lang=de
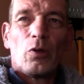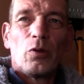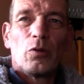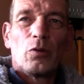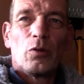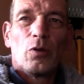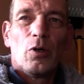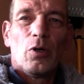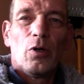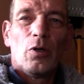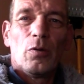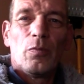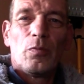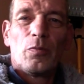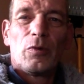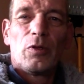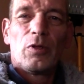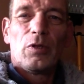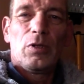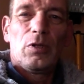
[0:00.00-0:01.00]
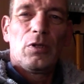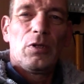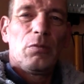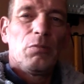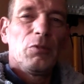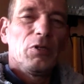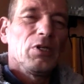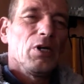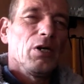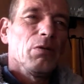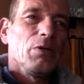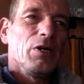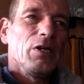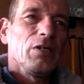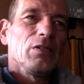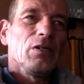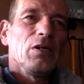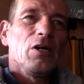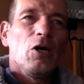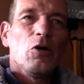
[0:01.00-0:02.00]
So, die
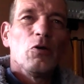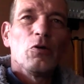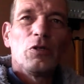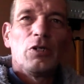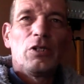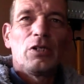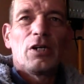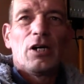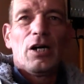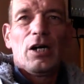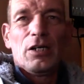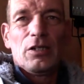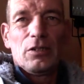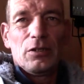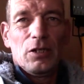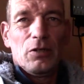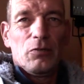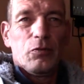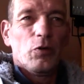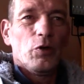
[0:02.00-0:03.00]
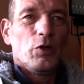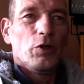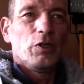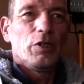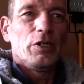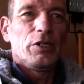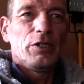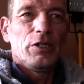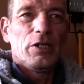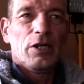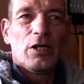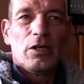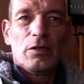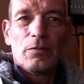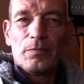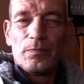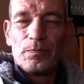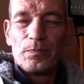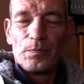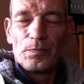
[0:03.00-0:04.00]
Mitarbeiter auch nicht gerade sehr freundlich da.
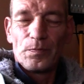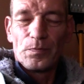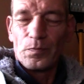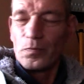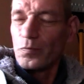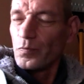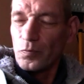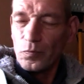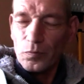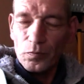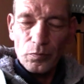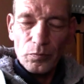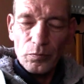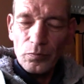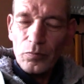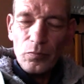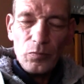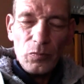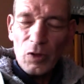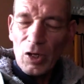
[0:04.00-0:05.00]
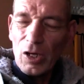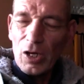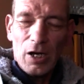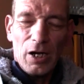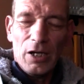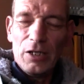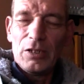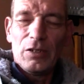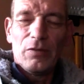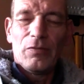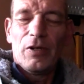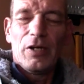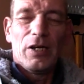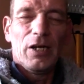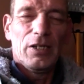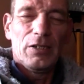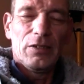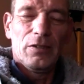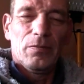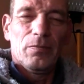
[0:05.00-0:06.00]
Kannst du
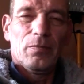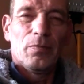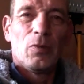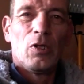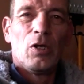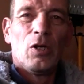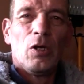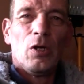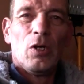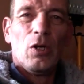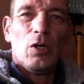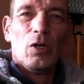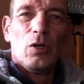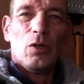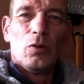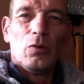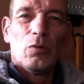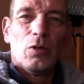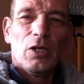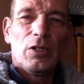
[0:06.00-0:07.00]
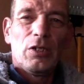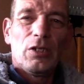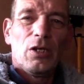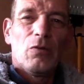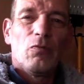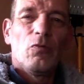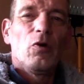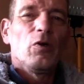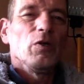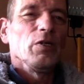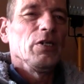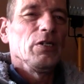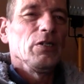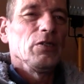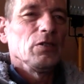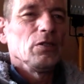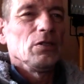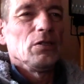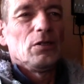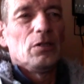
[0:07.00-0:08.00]
vergessen. Nur hatte ich am
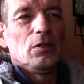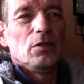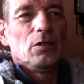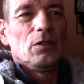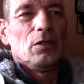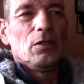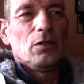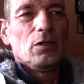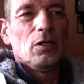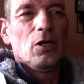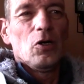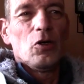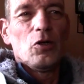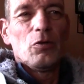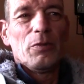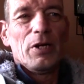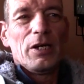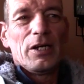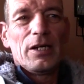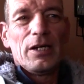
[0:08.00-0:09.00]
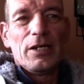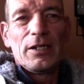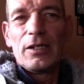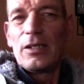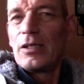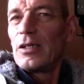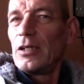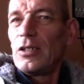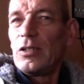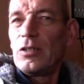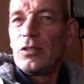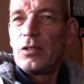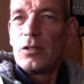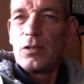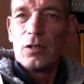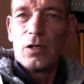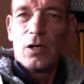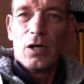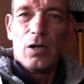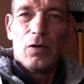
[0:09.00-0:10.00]
Wochenende äh, auch mein Geld gekriegt,
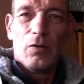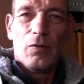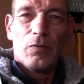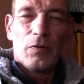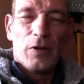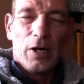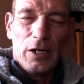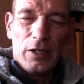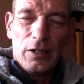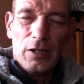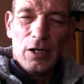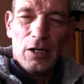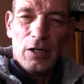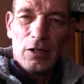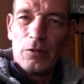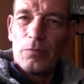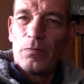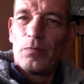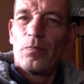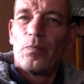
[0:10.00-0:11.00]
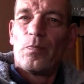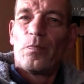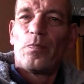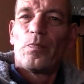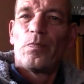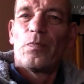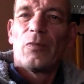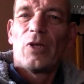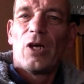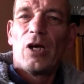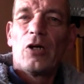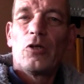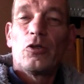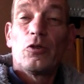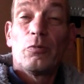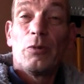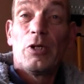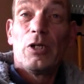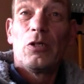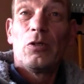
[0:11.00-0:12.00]
äh, Freitag, also
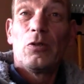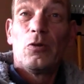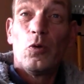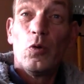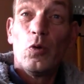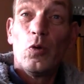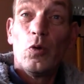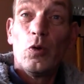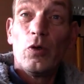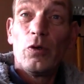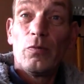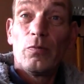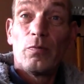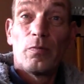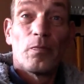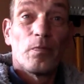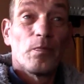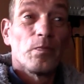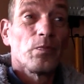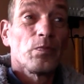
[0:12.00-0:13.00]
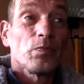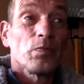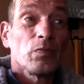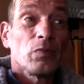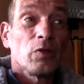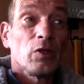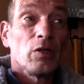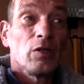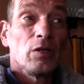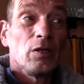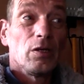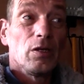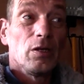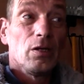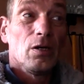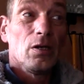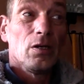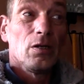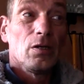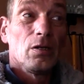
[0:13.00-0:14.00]
meinen Lohn.
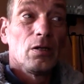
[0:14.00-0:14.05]
Ja?